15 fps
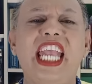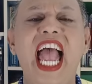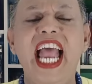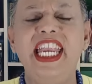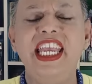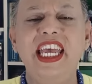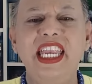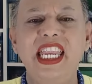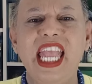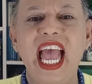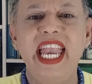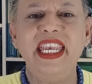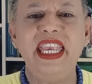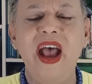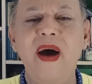การเงิน
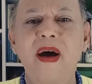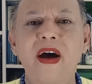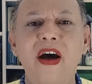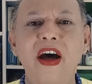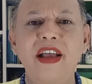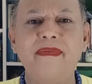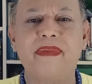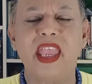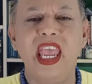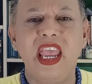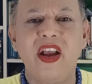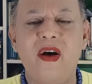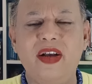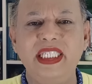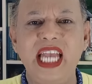การทอง
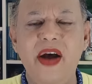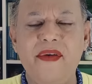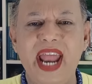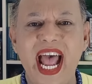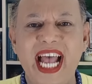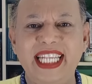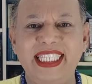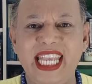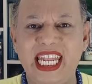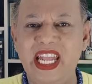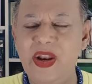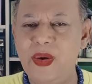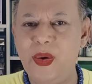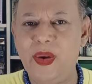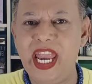ของชาวราศีธ
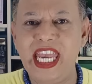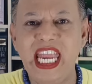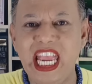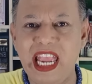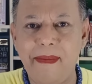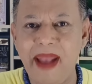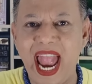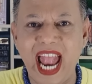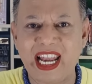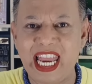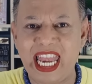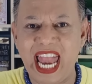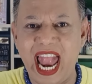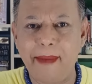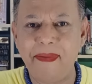นู เนี่ยดีมากเล
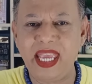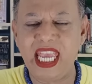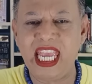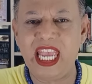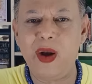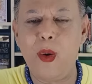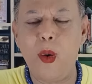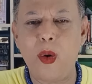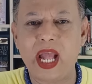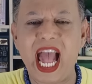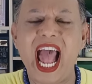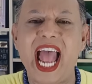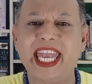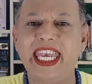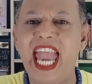ยนะ มีโอ
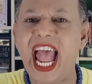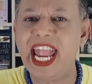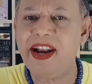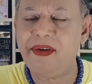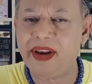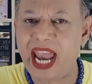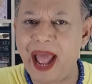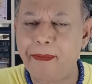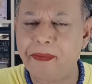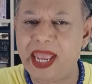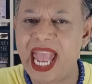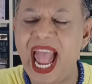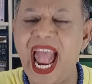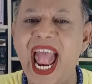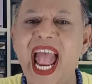กาสได้รับ
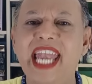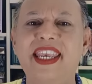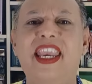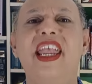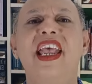การ